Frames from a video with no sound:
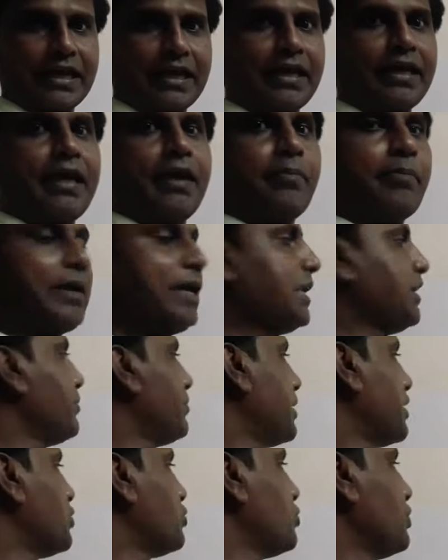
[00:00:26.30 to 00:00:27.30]
है पहली
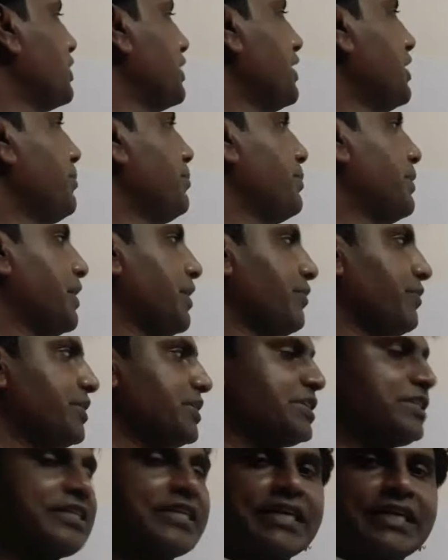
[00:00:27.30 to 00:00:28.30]
बात तो इन्हें
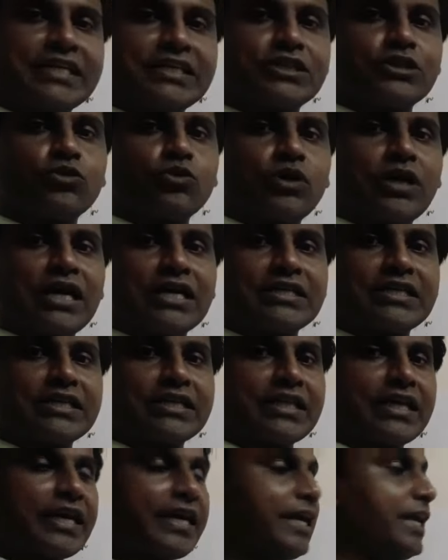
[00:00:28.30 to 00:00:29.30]
बिहेवियरिस्ट थेरीज क्यों कहा
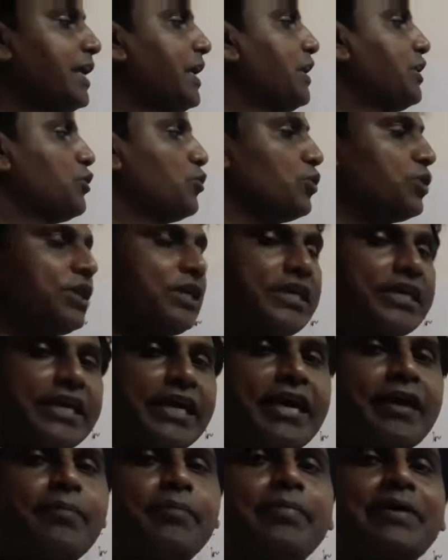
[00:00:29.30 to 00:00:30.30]
जाता है क्योंकि
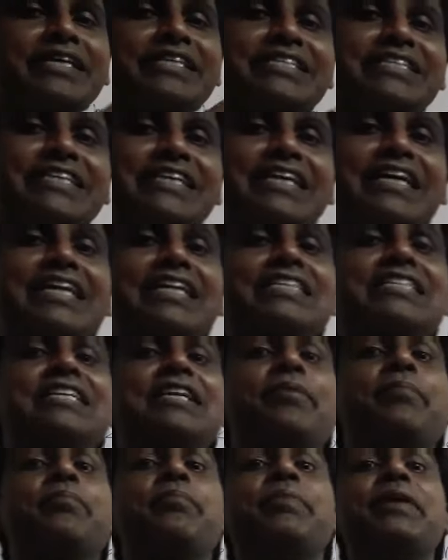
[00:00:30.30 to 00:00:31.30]
ये बेसिकली
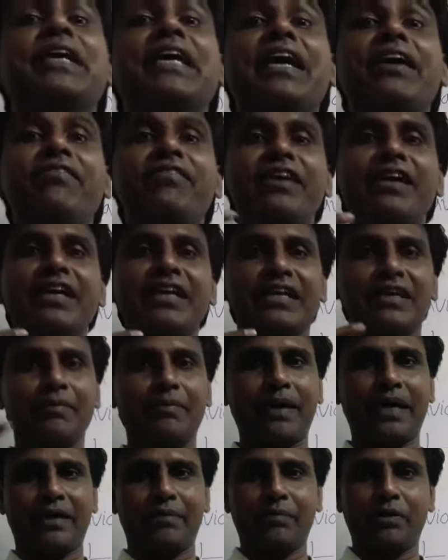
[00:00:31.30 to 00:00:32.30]
सिर्फ बिहेवियर के
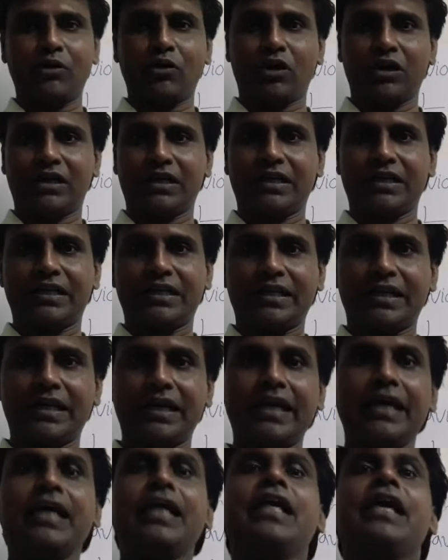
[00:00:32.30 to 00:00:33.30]
बारे में टॉक करते
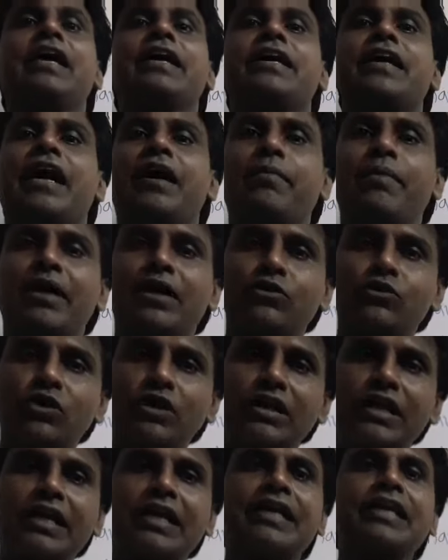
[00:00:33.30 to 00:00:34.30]
हैं कि हमारा जो
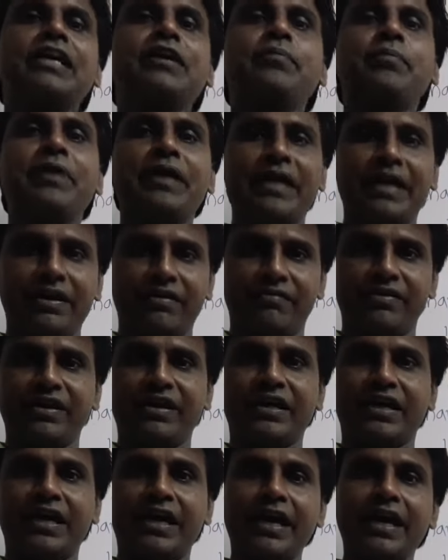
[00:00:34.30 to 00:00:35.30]
लर्निंग
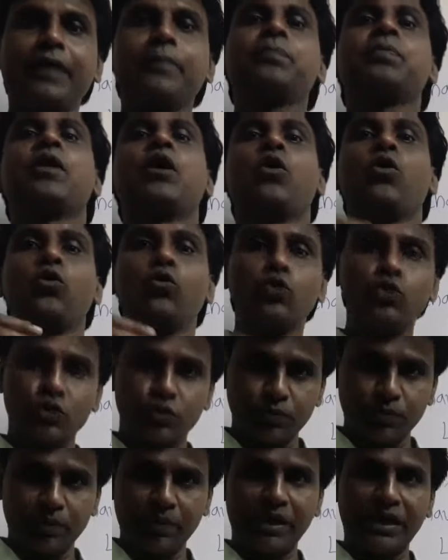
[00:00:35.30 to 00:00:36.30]
बिहेवियर है
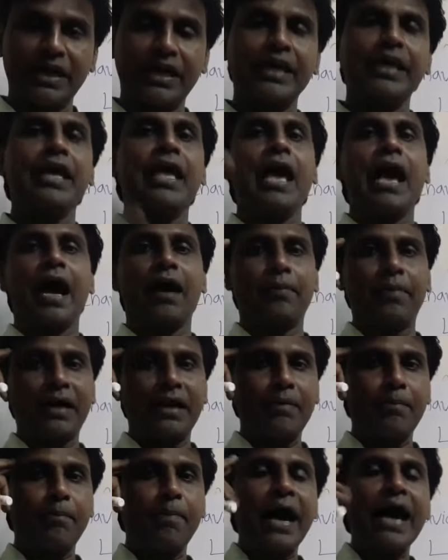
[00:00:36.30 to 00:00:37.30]
उसमें
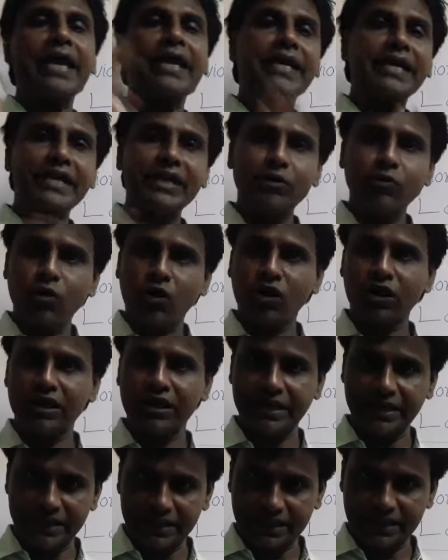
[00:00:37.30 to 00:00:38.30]
हमारा माइंड इन्वॉल्व
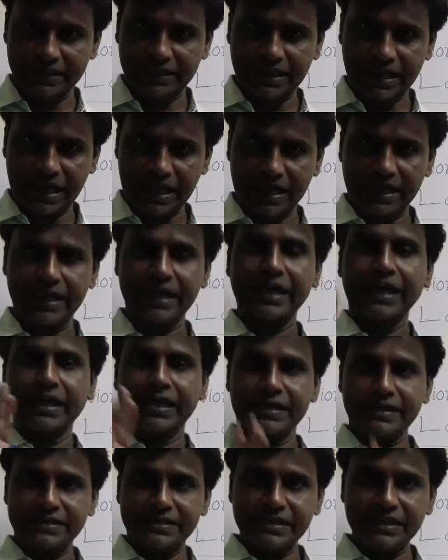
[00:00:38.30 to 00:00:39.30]
नहीं रहता है
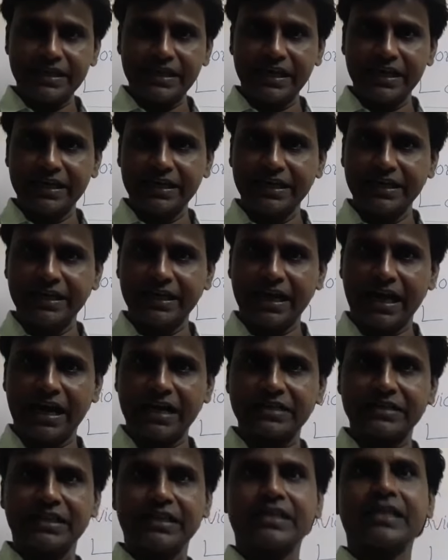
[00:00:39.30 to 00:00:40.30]
इसीलिए इन्हें
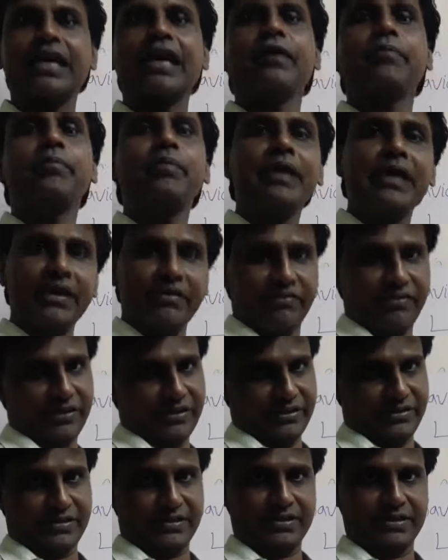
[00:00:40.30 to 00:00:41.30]
कहा जाता है
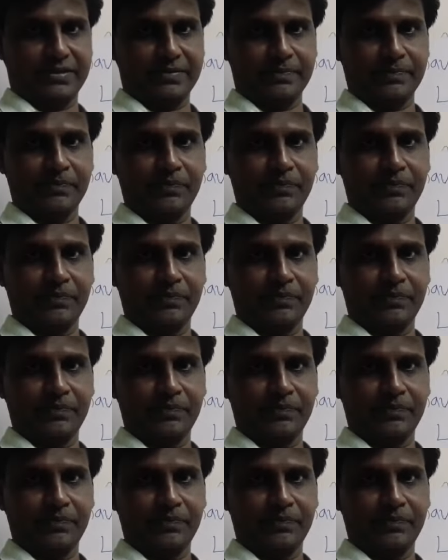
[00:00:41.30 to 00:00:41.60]
बिहेवियरिस्ट